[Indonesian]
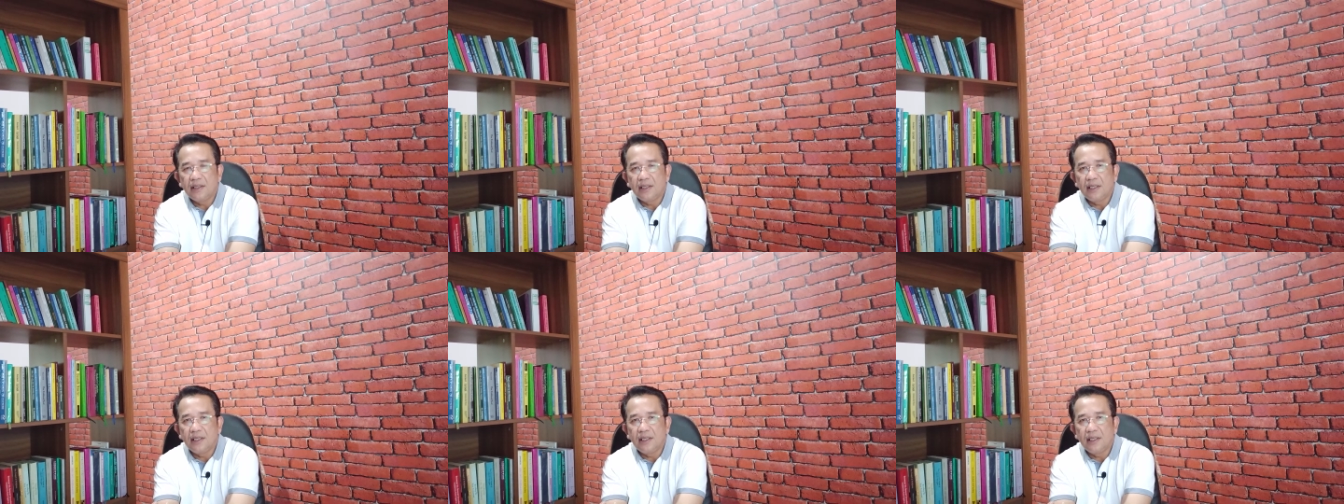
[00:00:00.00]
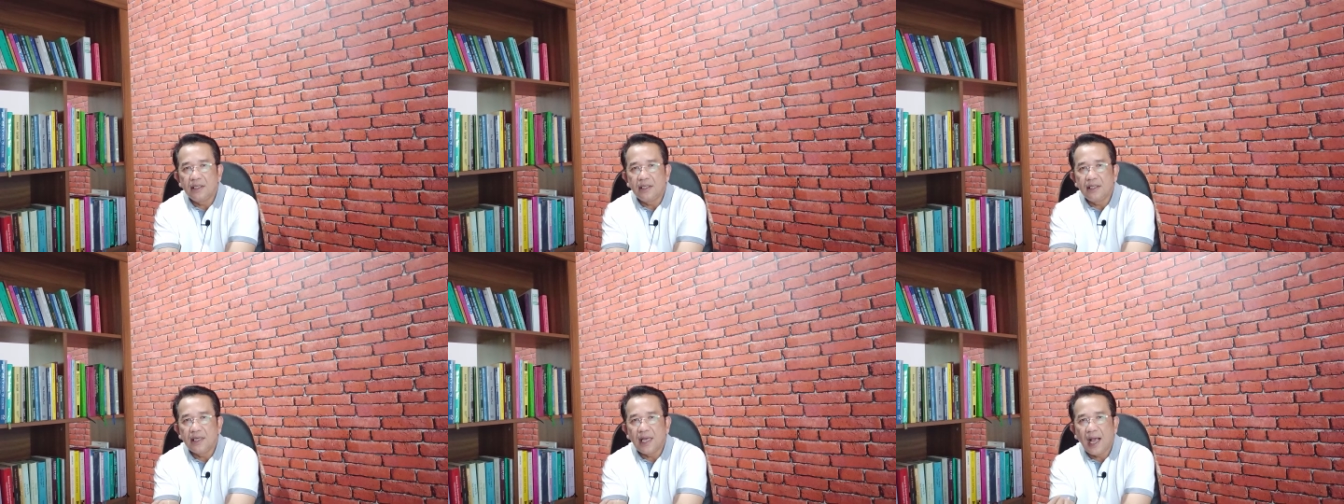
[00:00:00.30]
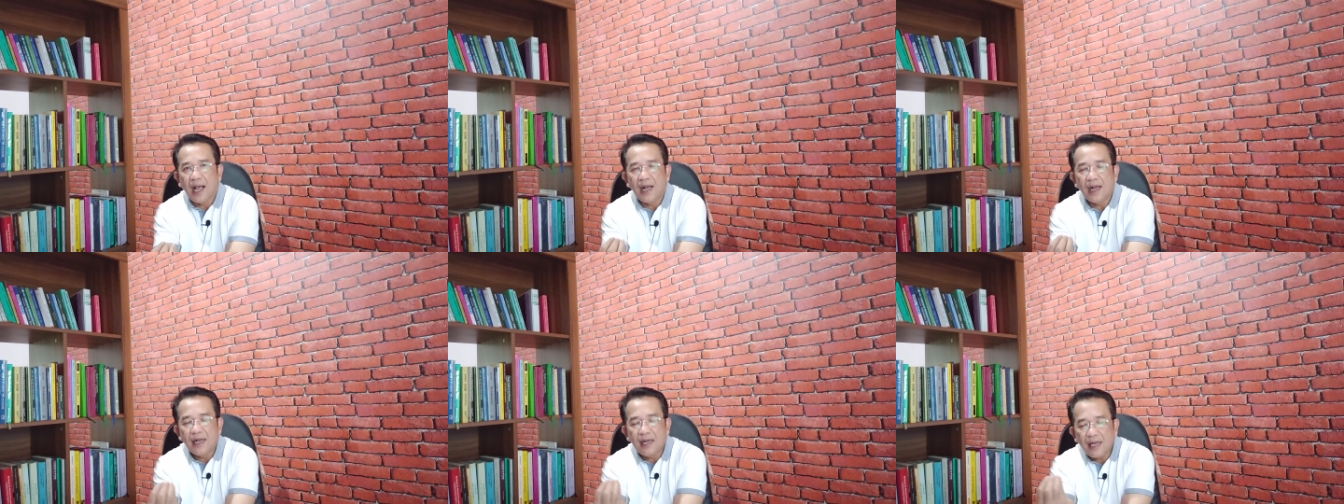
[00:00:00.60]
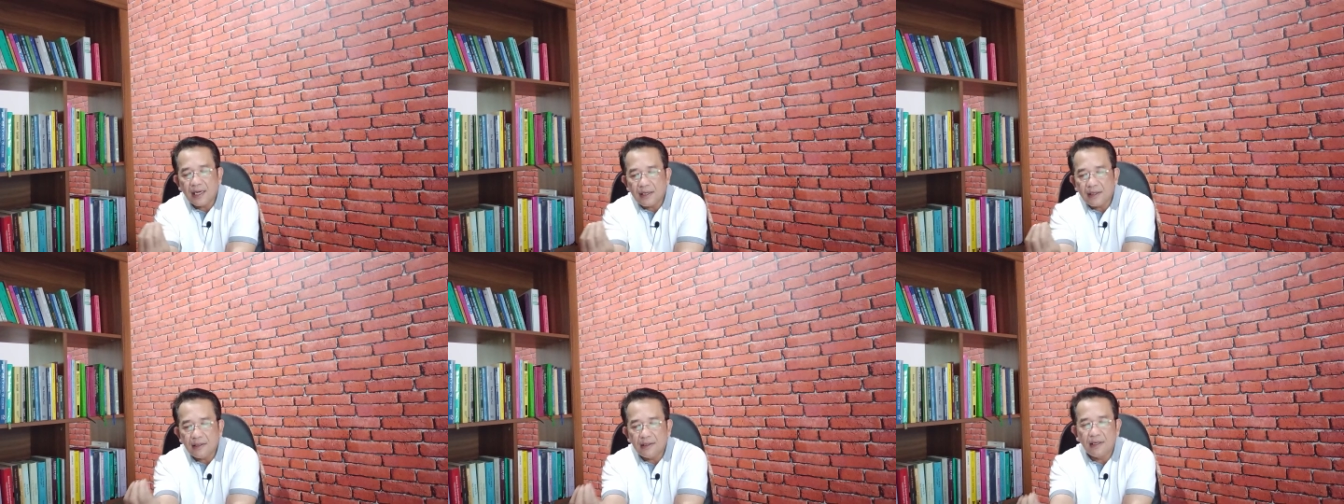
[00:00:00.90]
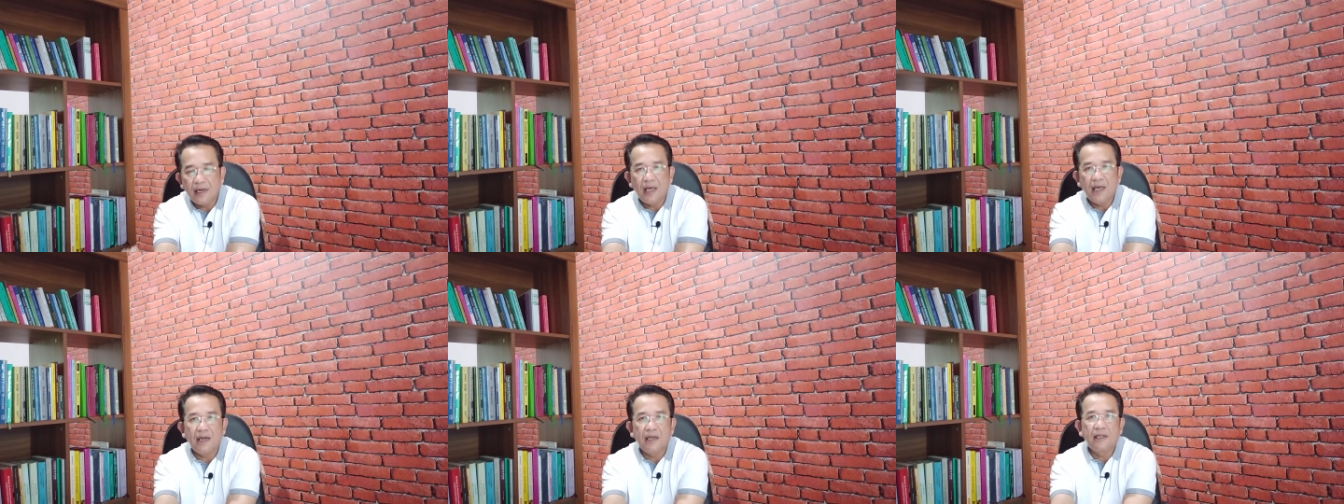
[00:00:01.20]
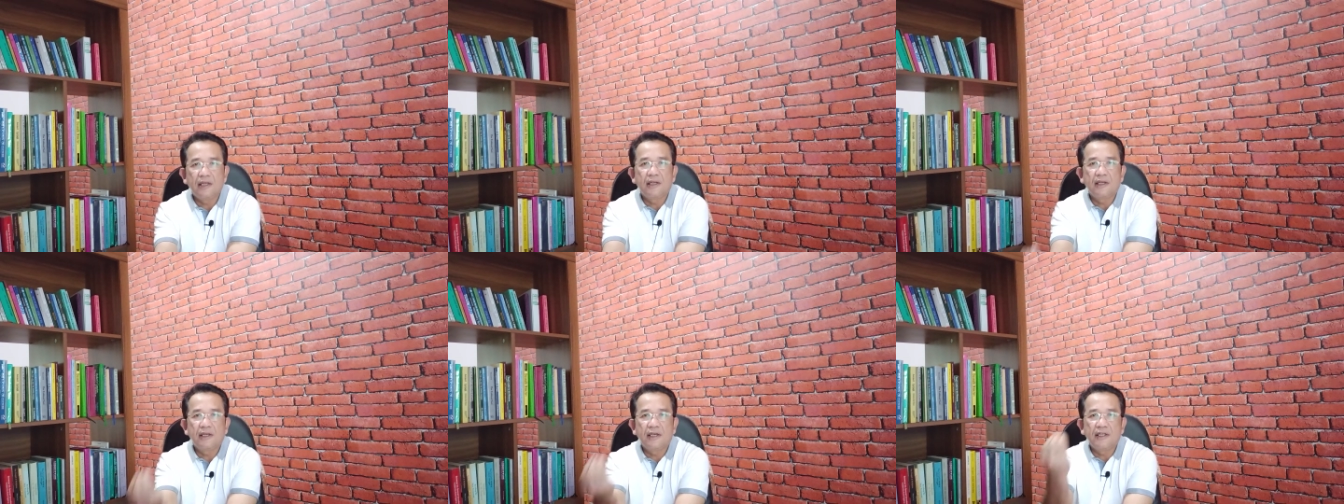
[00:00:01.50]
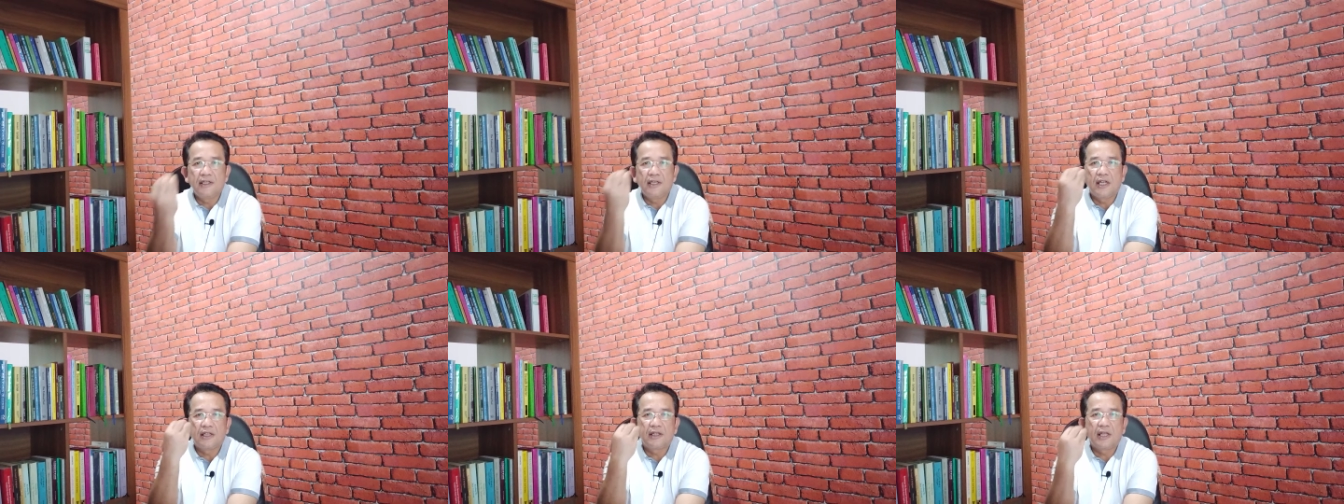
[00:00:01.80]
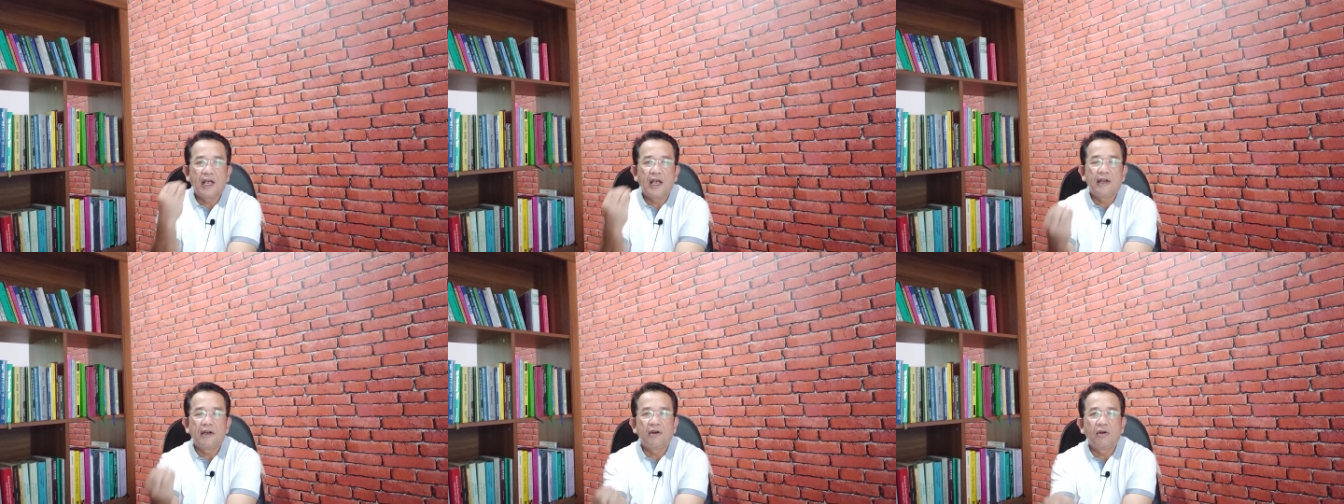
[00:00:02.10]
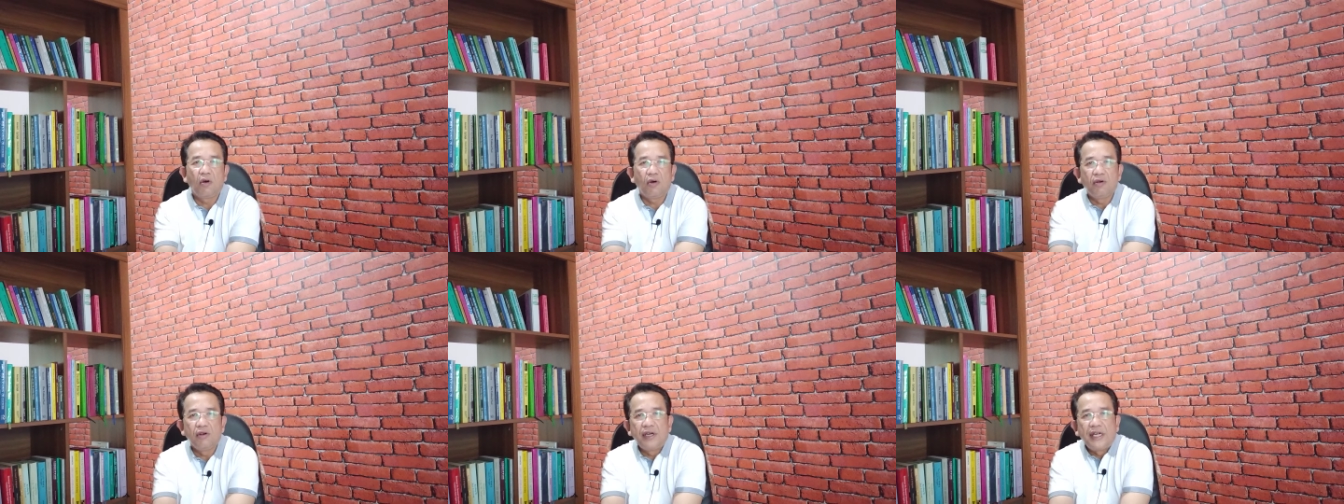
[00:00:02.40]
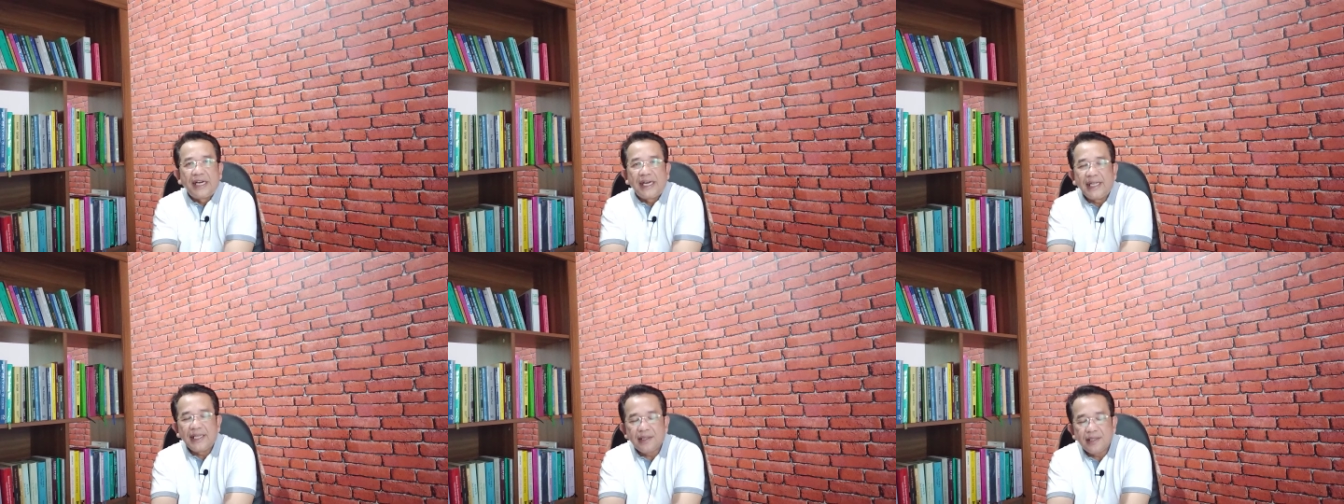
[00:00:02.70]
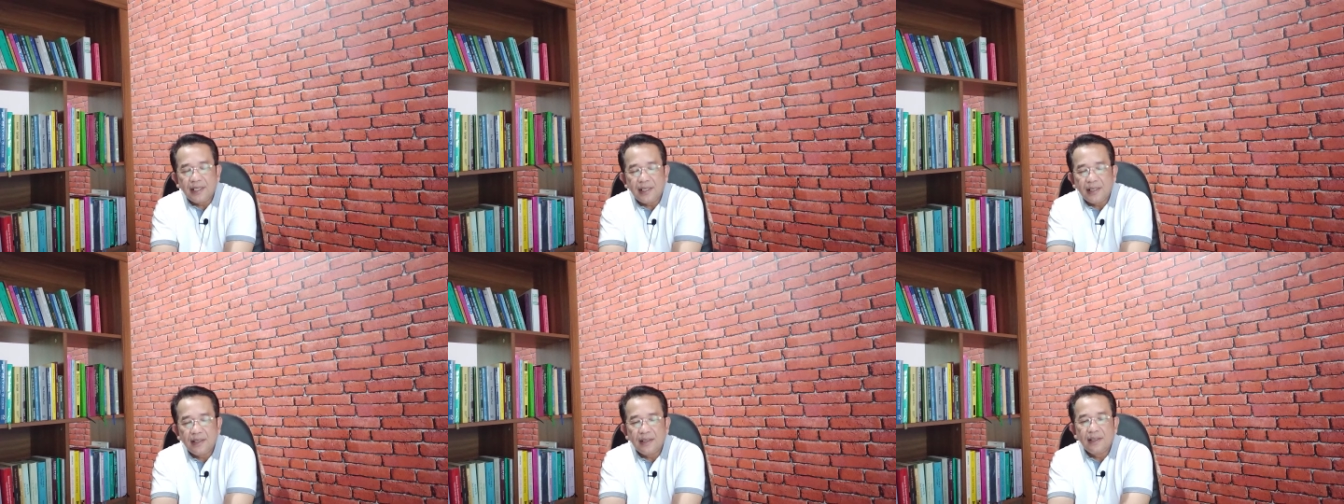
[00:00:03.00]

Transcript: jadi diangkat dari kenyataan konkret